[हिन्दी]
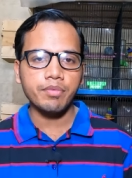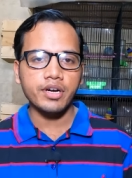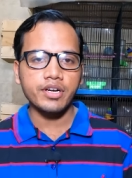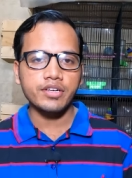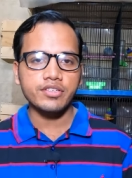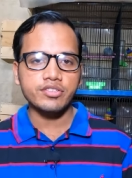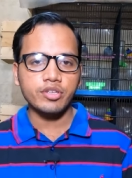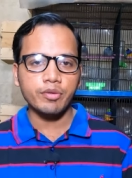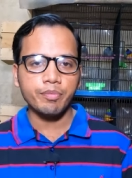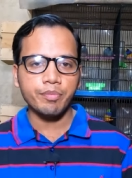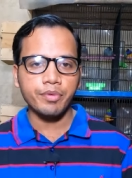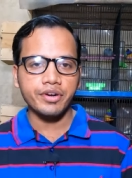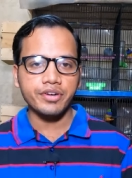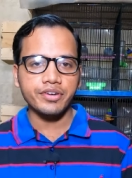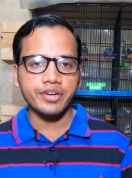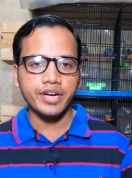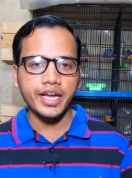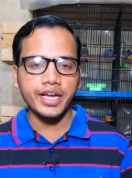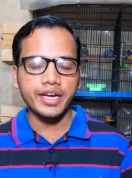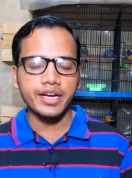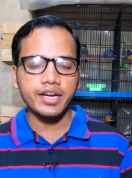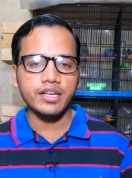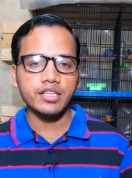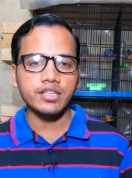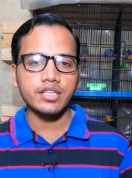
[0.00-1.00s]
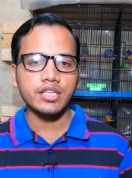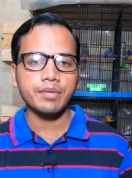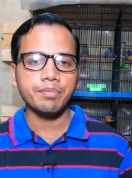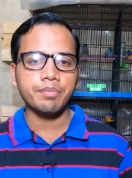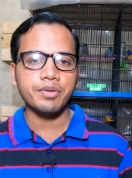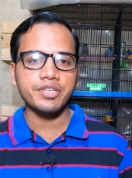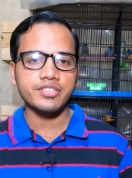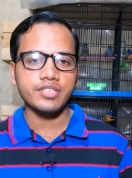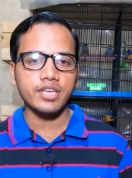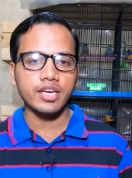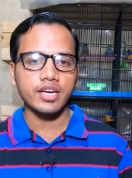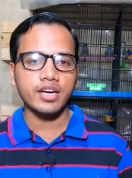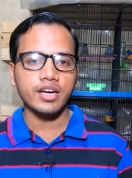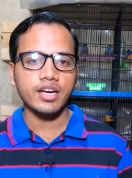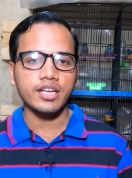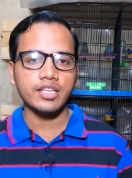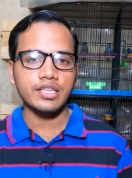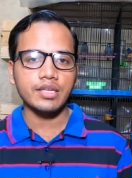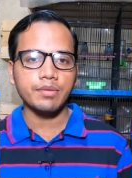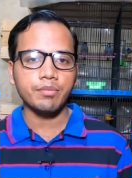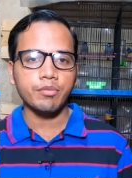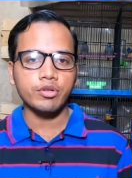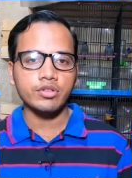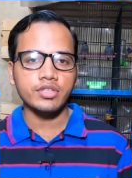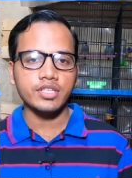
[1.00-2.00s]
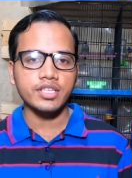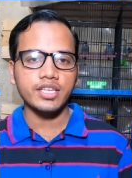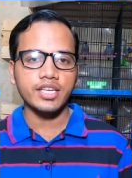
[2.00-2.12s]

बर्ड्स के ऊपर ट्राई करते हैं फिर चेक करते हैं बोलते